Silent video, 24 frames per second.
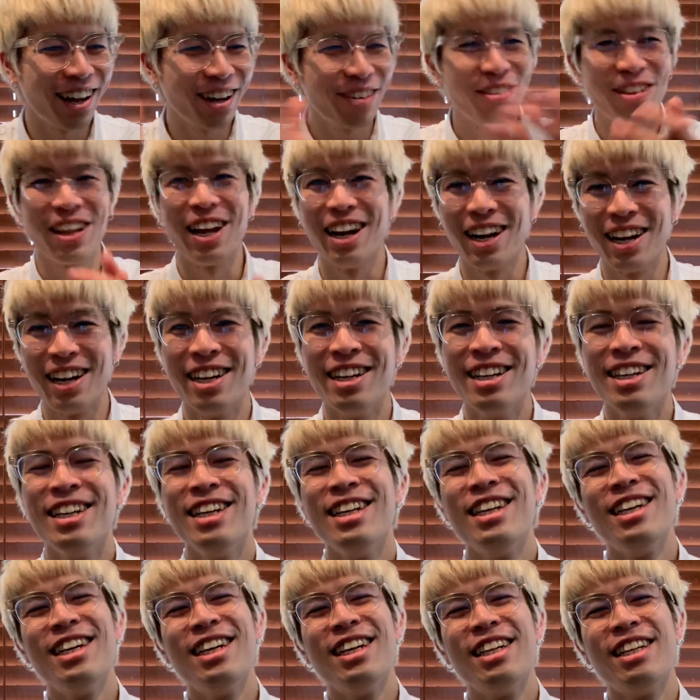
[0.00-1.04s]
はみたいな。
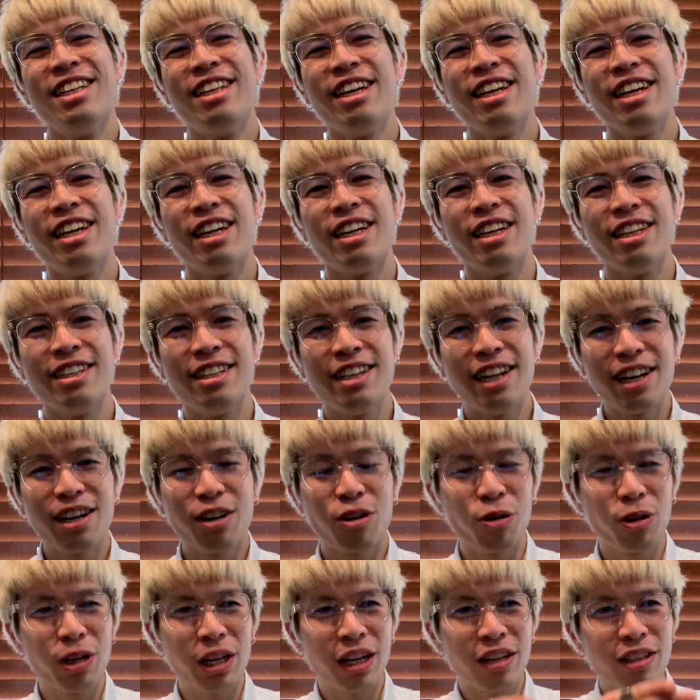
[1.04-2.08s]
で、あ
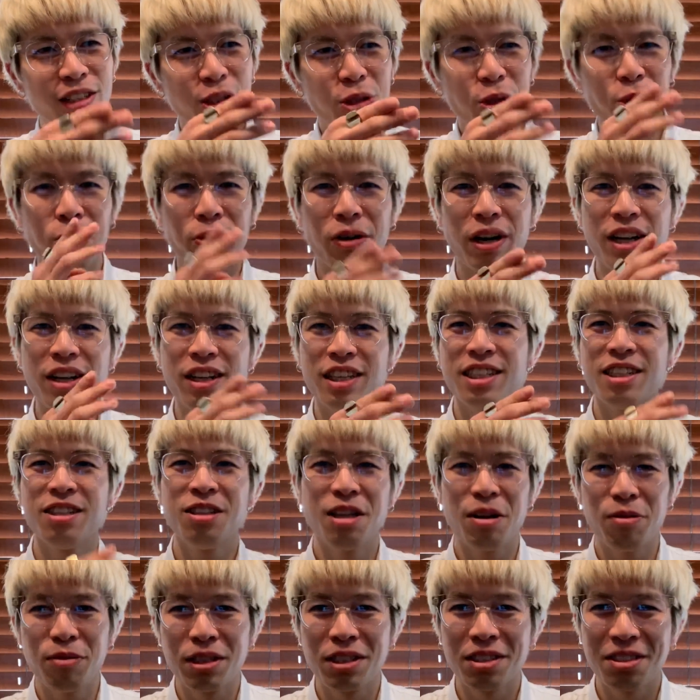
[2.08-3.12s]
これは人を笑わせる
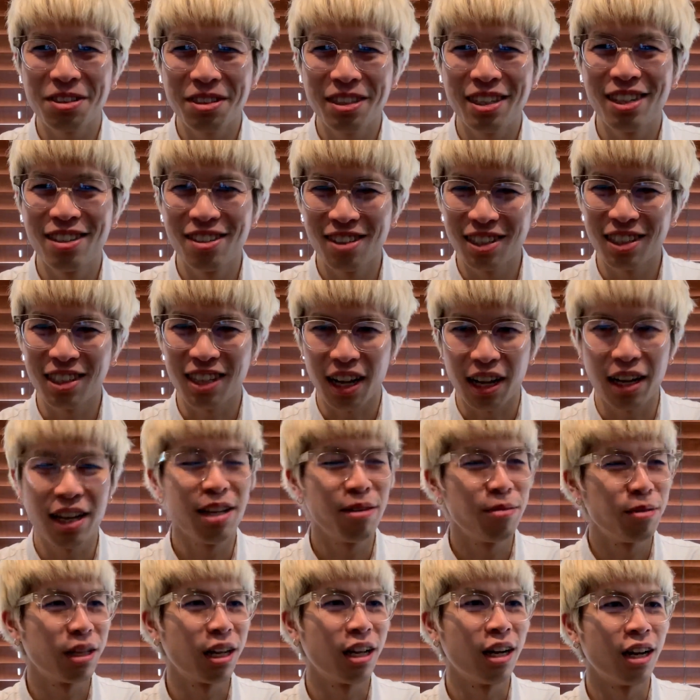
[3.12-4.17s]
ために作ってるんですかね
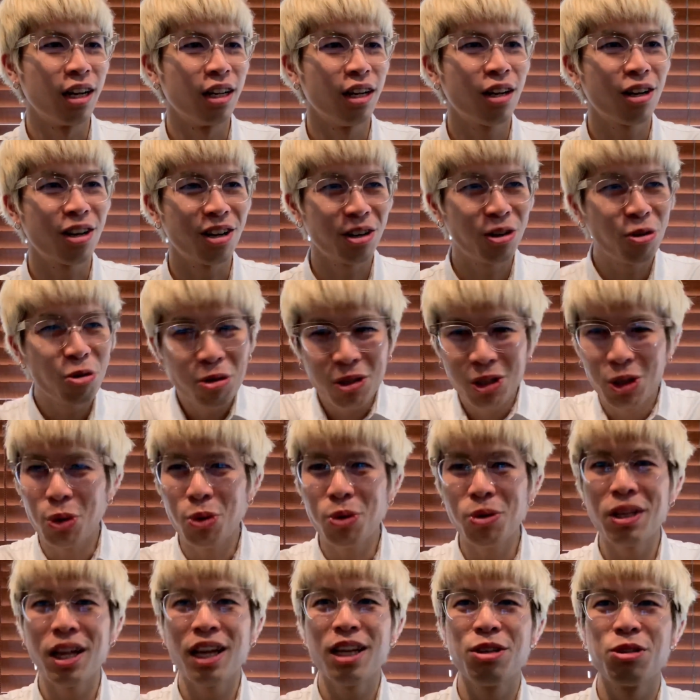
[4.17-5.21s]
みたいな。なんか、これ
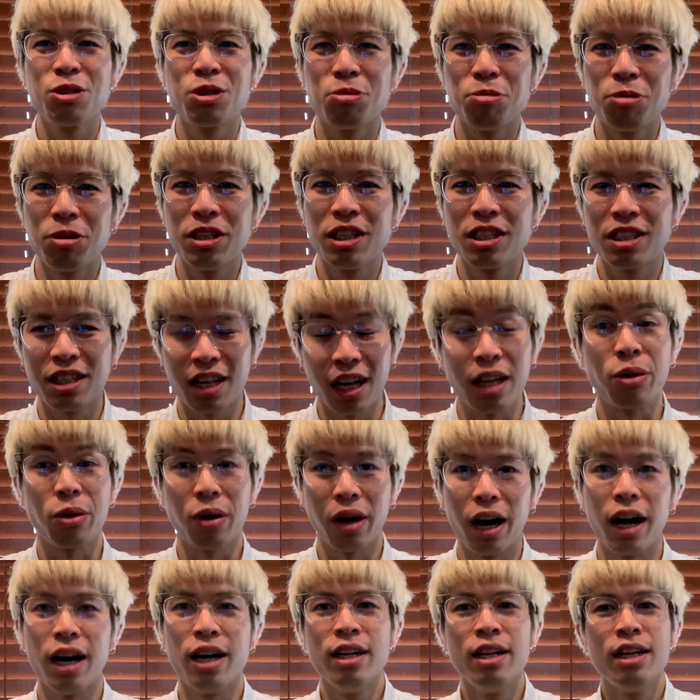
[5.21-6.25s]
冗談のつもりですかと
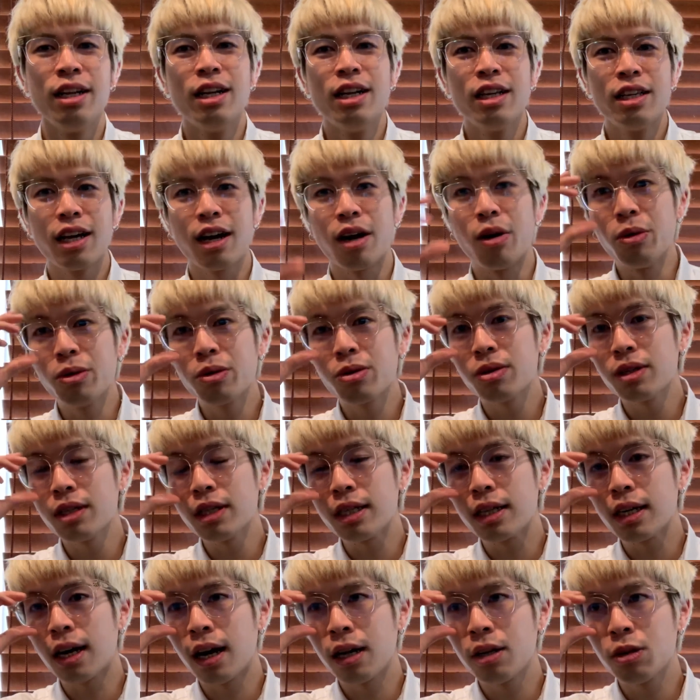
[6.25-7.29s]
か。なんか本当
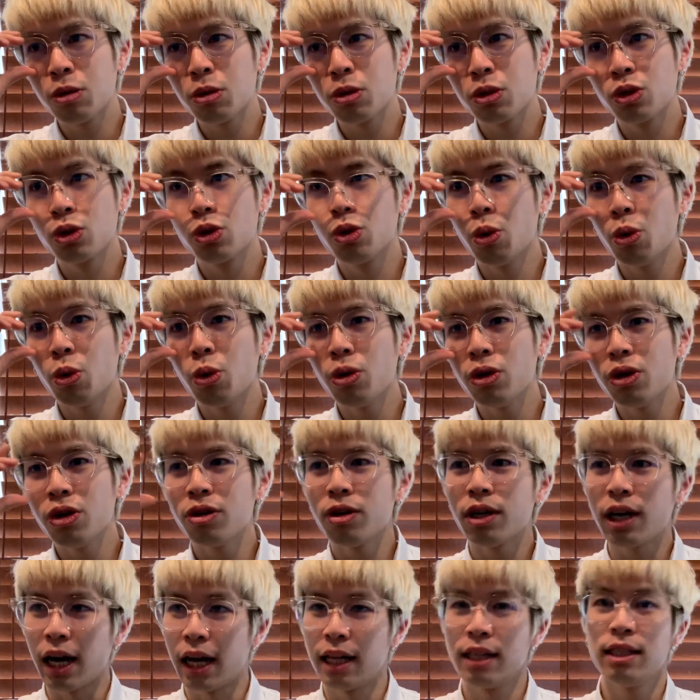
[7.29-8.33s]
に、あの、そうい
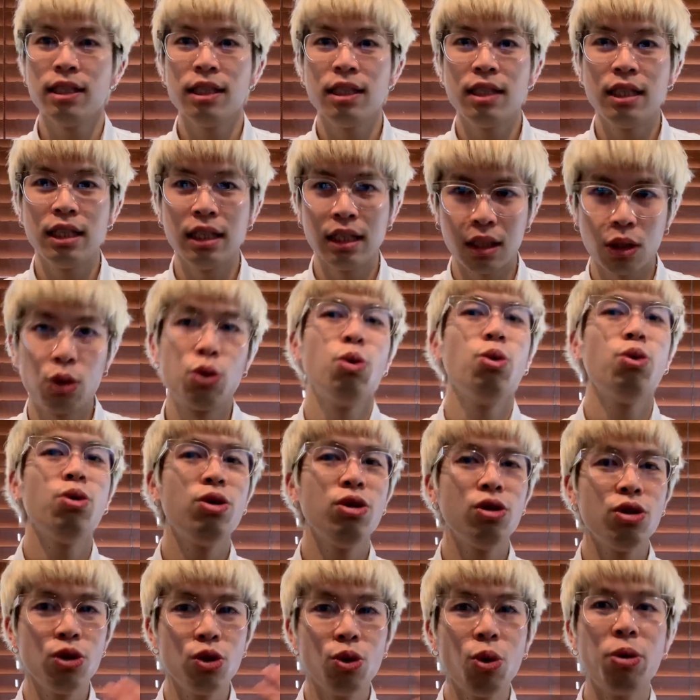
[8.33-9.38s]
う感じ、そう
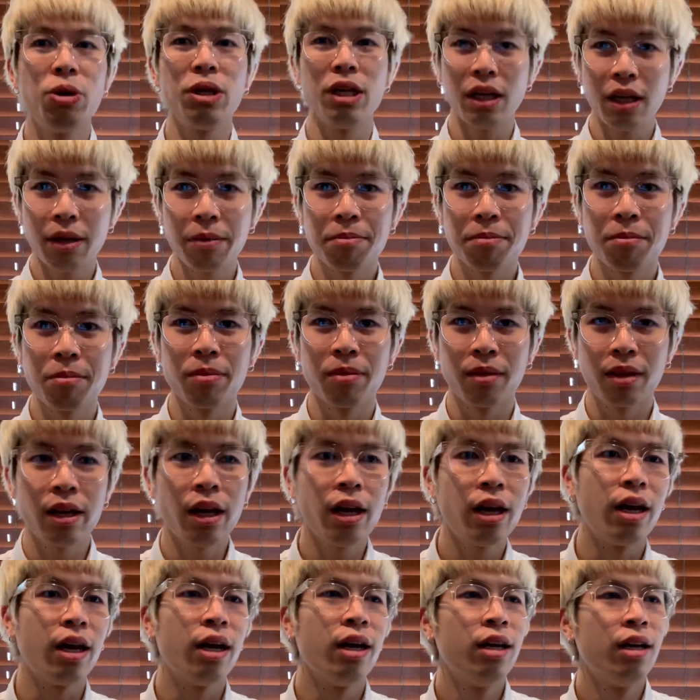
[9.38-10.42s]
いうノリ
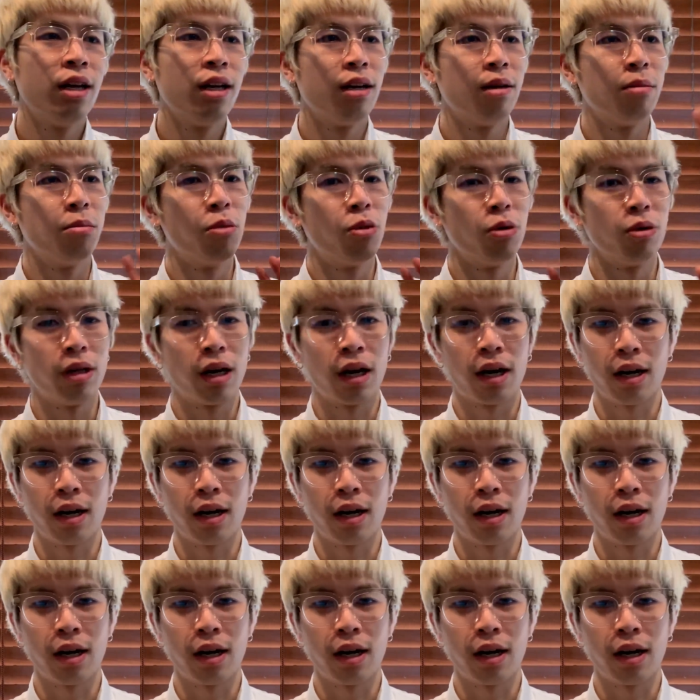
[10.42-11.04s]
で、もうな